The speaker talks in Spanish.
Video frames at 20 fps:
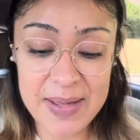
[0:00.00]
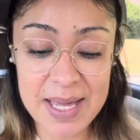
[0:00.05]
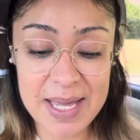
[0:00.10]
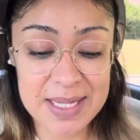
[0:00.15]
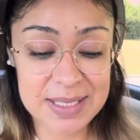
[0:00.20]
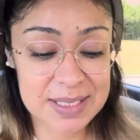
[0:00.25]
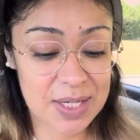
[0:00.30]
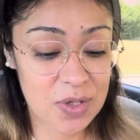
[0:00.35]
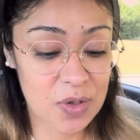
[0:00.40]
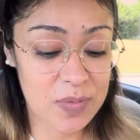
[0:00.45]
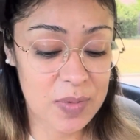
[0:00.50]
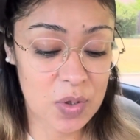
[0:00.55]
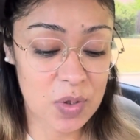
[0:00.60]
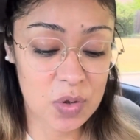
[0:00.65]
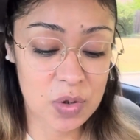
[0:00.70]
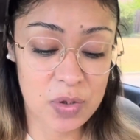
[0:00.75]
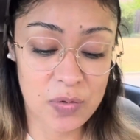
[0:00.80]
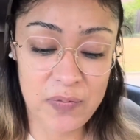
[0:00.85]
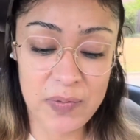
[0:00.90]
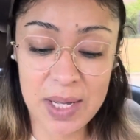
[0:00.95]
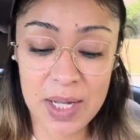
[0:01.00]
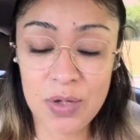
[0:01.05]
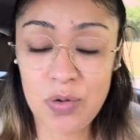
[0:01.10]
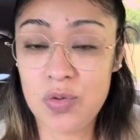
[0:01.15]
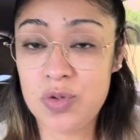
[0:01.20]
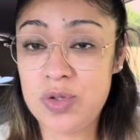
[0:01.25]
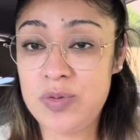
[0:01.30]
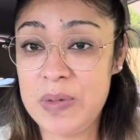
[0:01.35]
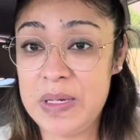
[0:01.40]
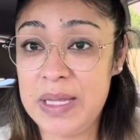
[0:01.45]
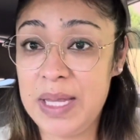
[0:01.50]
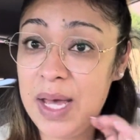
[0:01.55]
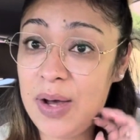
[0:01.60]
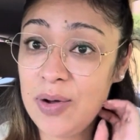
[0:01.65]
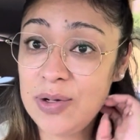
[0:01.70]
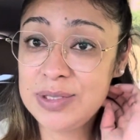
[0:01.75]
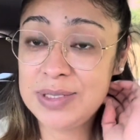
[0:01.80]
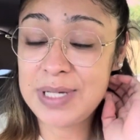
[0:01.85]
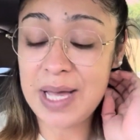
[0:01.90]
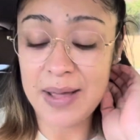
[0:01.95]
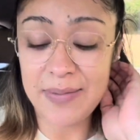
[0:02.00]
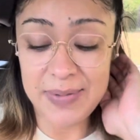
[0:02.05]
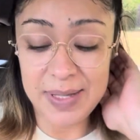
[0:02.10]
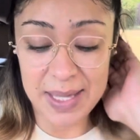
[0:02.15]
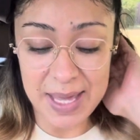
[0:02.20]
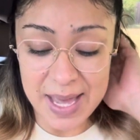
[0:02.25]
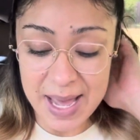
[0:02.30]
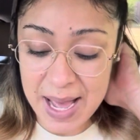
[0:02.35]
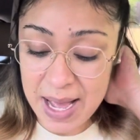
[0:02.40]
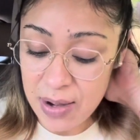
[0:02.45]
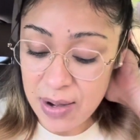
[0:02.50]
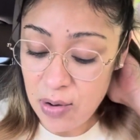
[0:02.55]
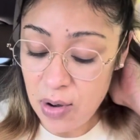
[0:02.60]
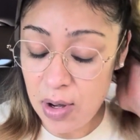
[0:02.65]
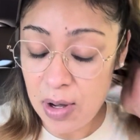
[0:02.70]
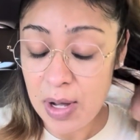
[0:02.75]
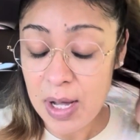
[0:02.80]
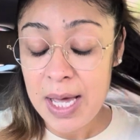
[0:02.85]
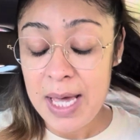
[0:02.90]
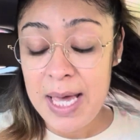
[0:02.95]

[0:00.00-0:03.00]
es que no me notifica tus videos, Gaby, ¿qué hago?